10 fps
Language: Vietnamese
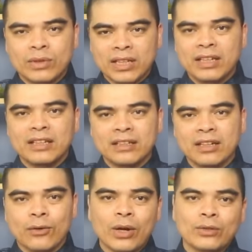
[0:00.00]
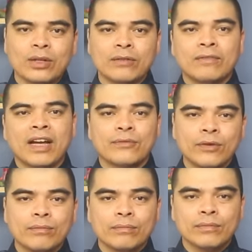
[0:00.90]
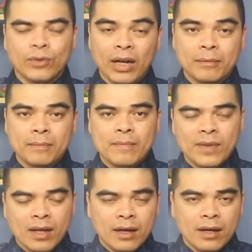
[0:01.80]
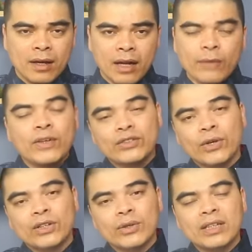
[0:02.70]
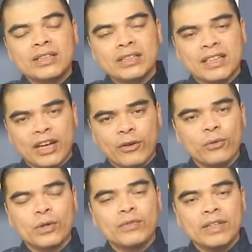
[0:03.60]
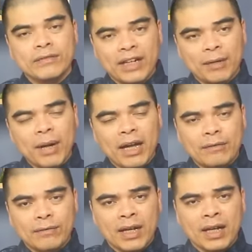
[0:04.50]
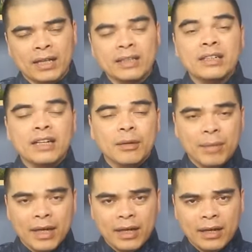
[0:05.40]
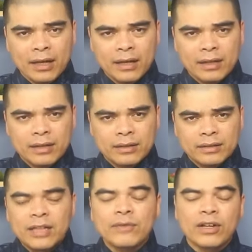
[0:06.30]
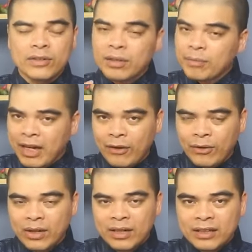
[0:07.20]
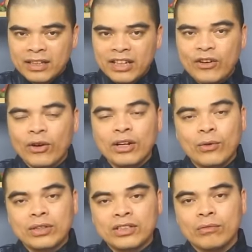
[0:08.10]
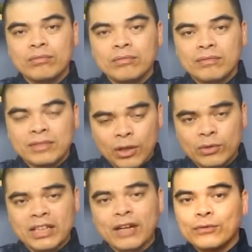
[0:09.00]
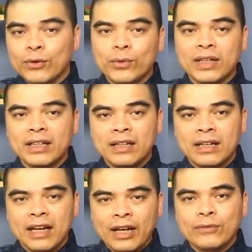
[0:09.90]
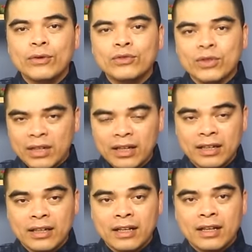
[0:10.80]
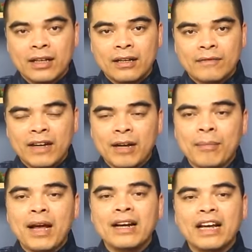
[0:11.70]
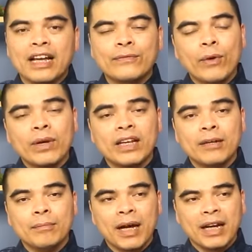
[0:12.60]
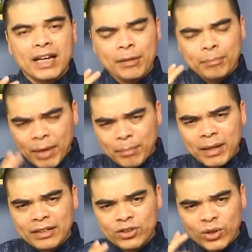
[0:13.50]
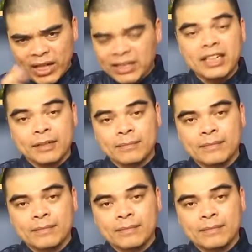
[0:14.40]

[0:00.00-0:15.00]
của gia đình được hòa thuận và hạnh phúc đúng không ạ à, vừa rồi tôi đã chia sẻ cùng quý vị và các bạn về những em bé sinh vào những năm nào thì có được cuộc sống giàu sang phú quý hạnh phúc trọn đời và mang lại cái phúc khí mang lại cái may mắn cho cả gia đình